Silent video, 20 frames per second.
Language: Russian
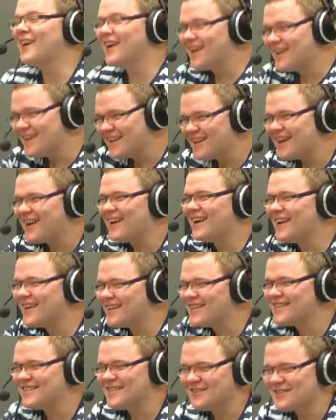я, я, да, я,
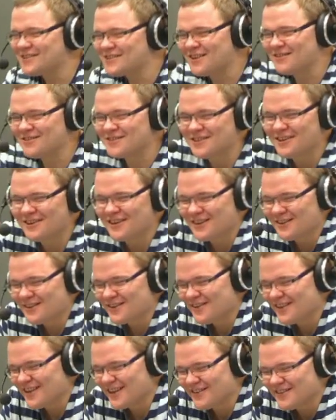я, я того человек,
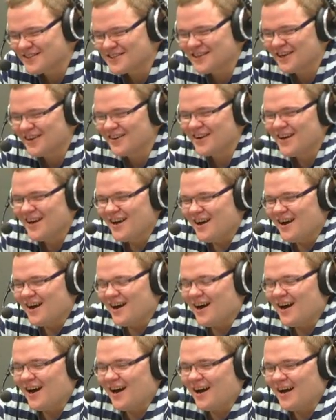который отвечаю.
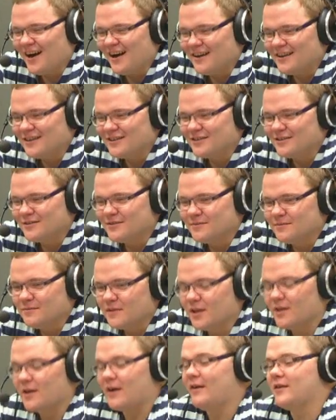А,
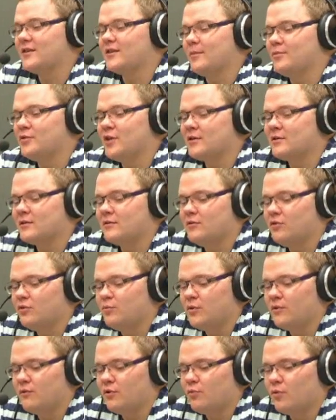мне нравится общаться с
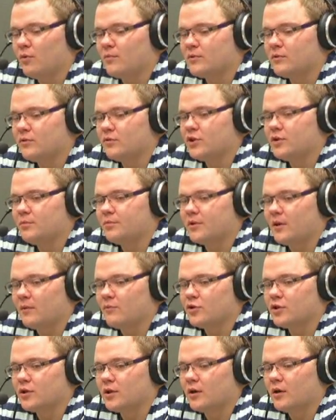людьми в любом случае,
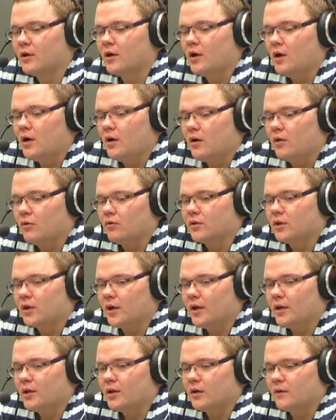потому что у
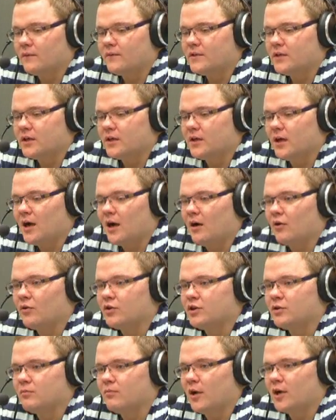трейдеров всегда
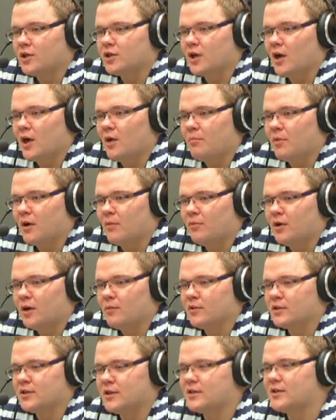очень большая
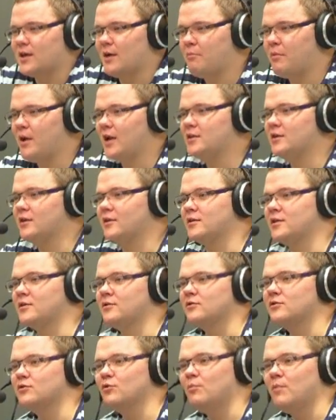проблема социопатия
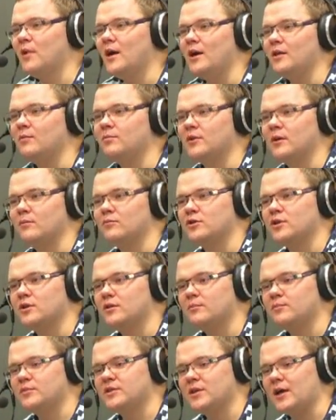наступает, потому что
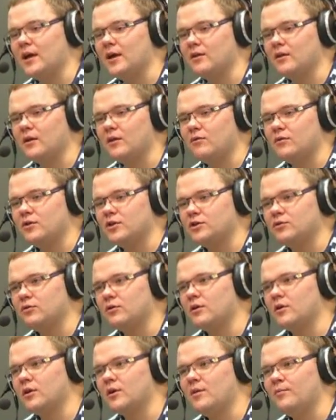ты постоянно находишься
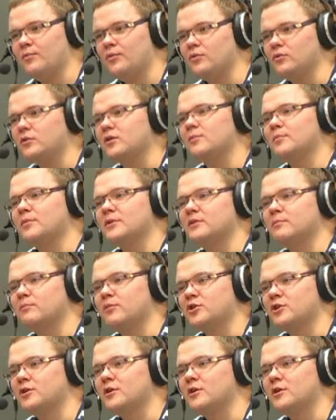около компьютера. Ну, на больш...